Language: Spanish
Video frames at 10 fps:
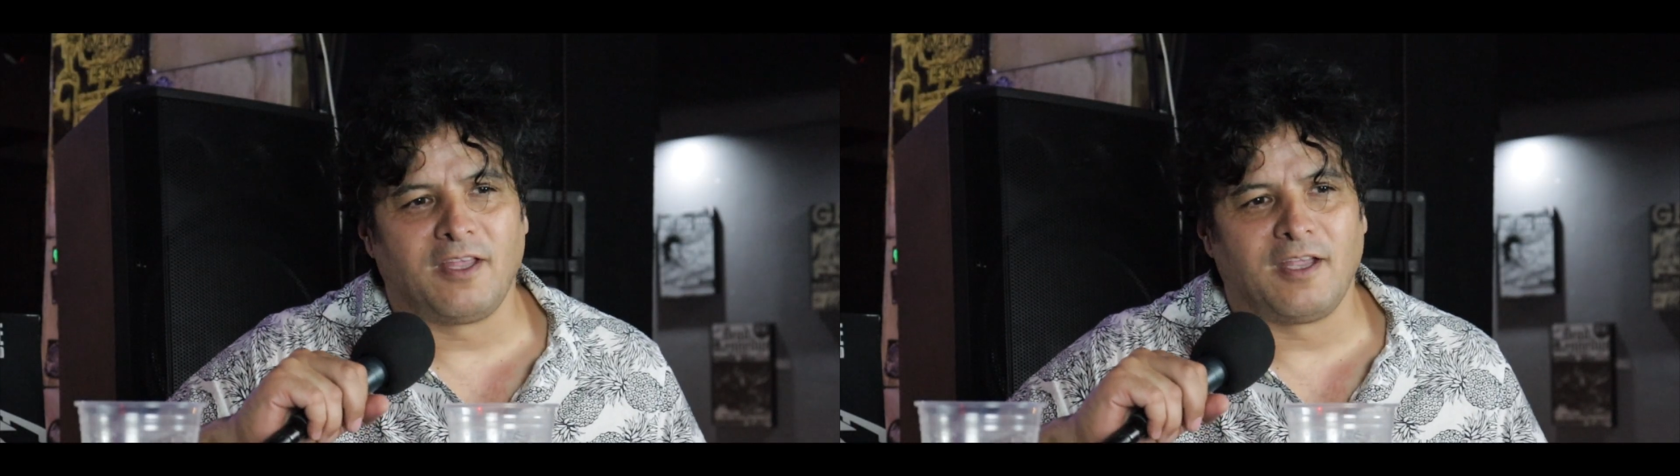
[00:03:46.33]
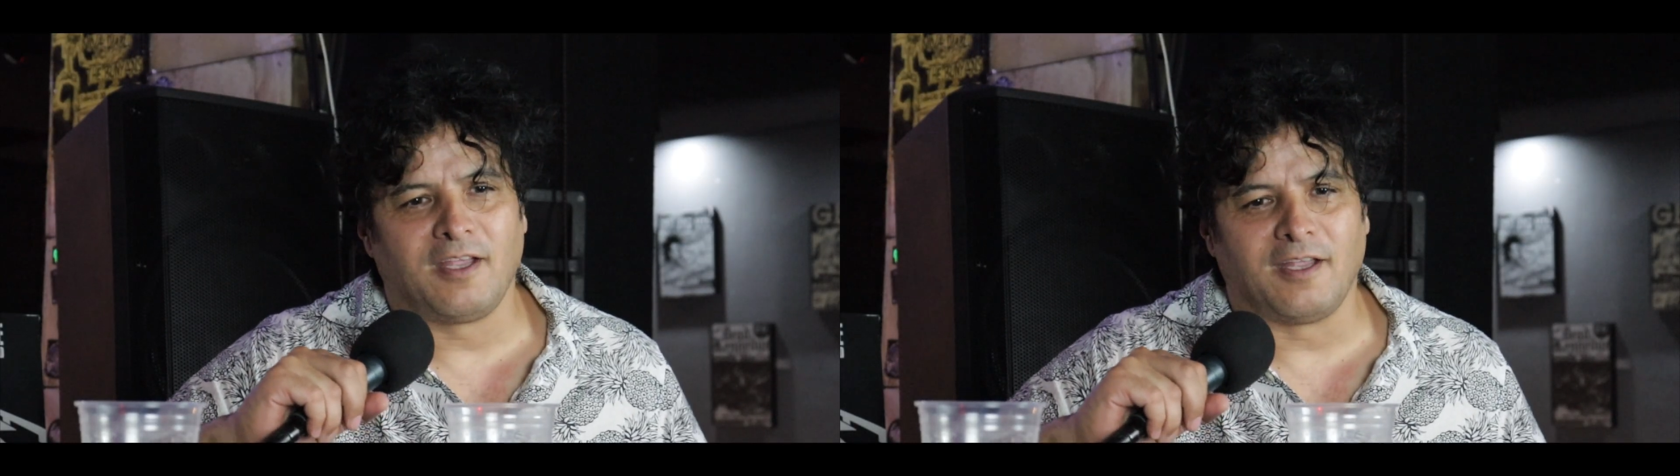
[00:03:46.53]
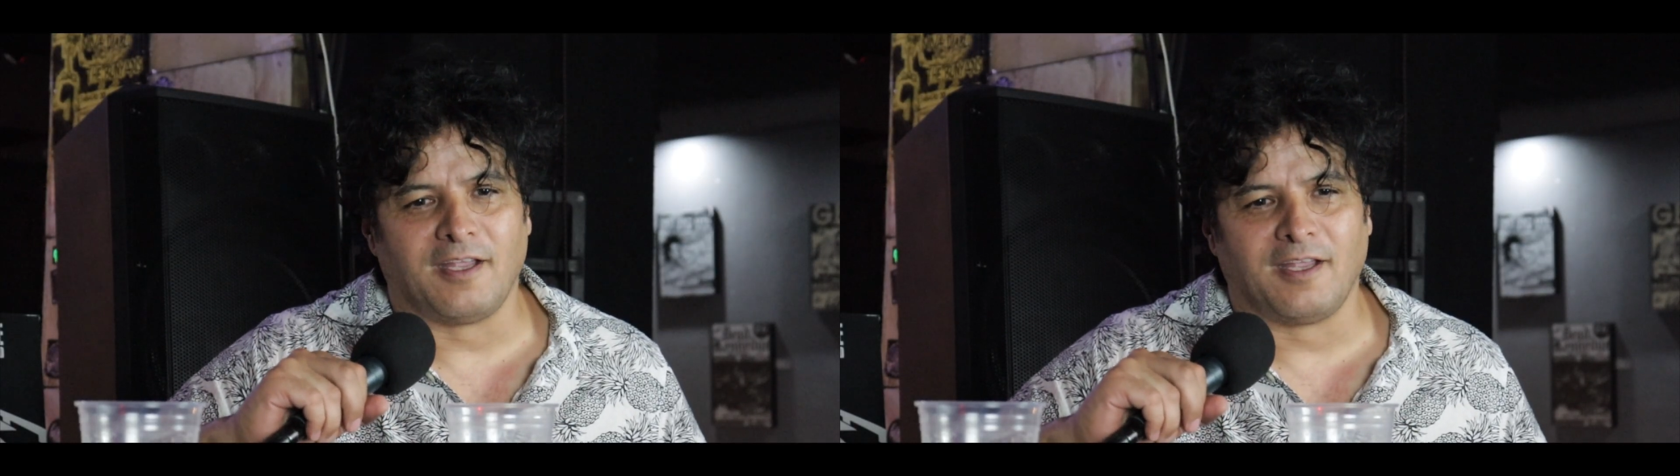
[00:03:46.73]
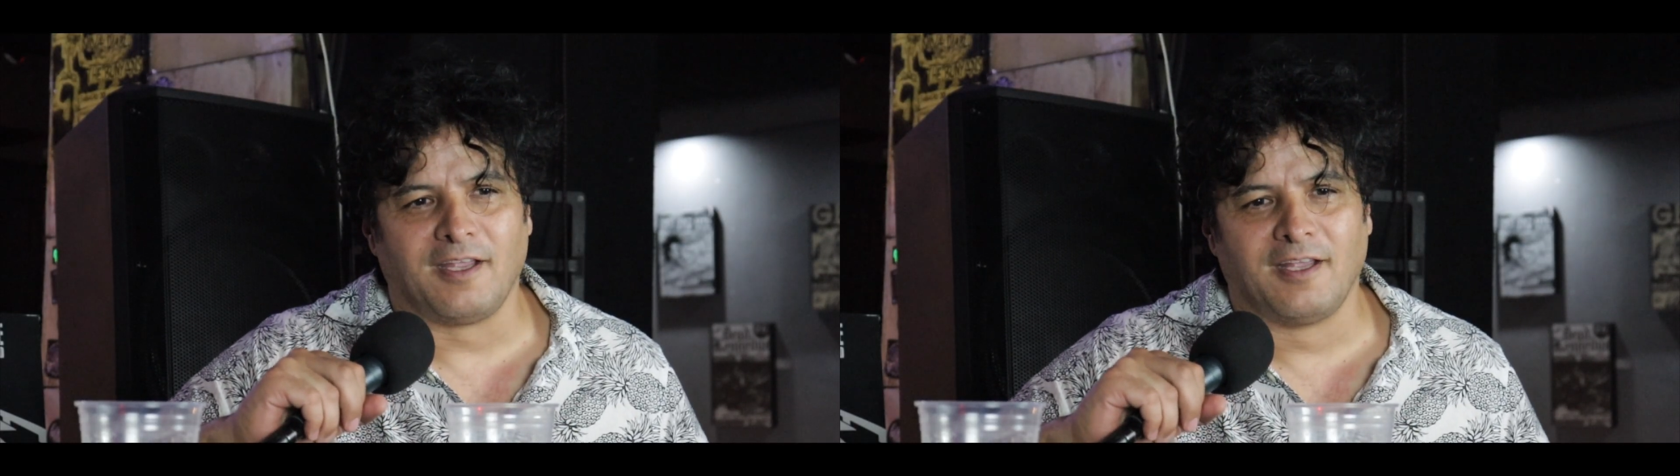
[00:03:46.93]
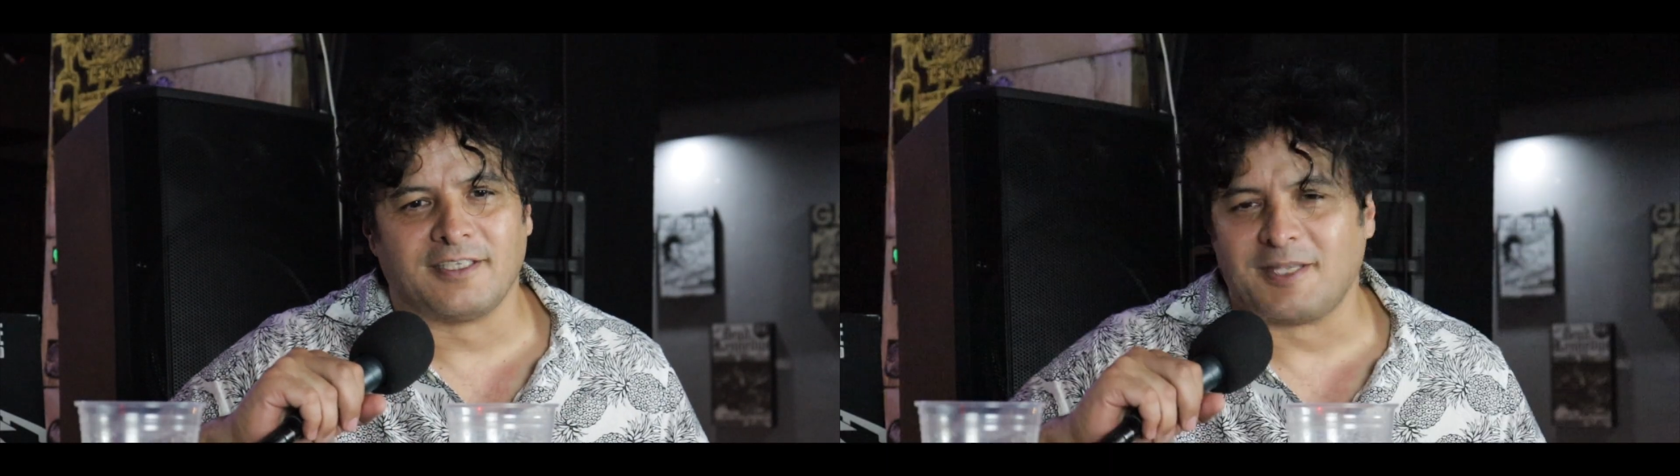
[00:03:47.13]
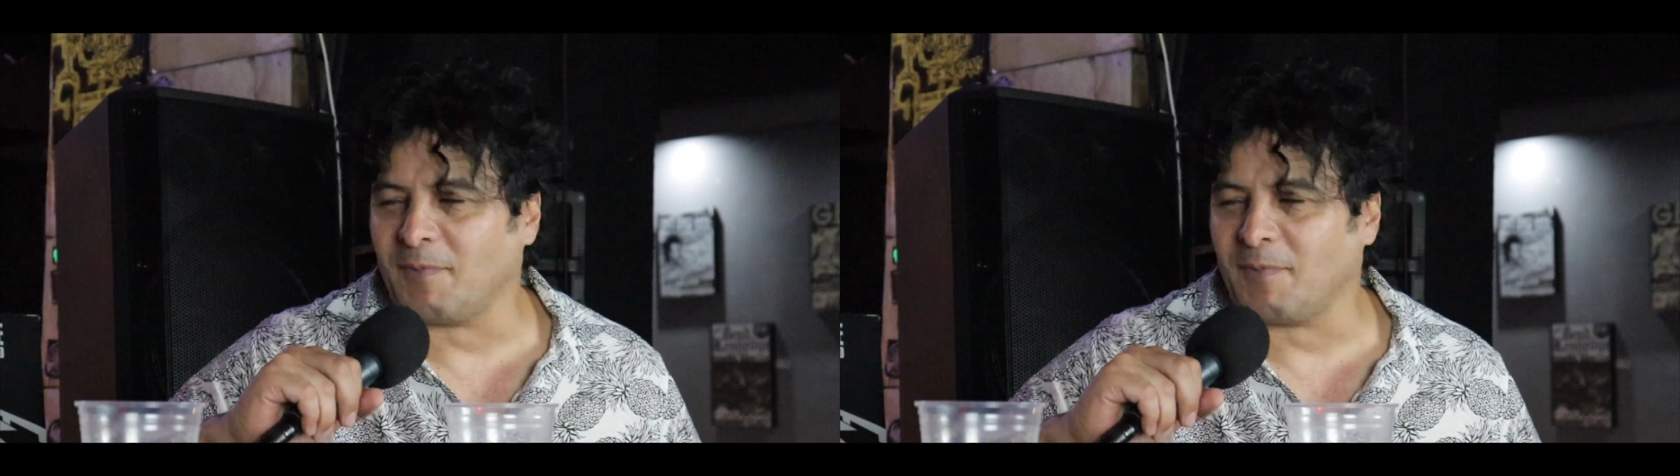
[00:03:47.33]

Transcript: eh, se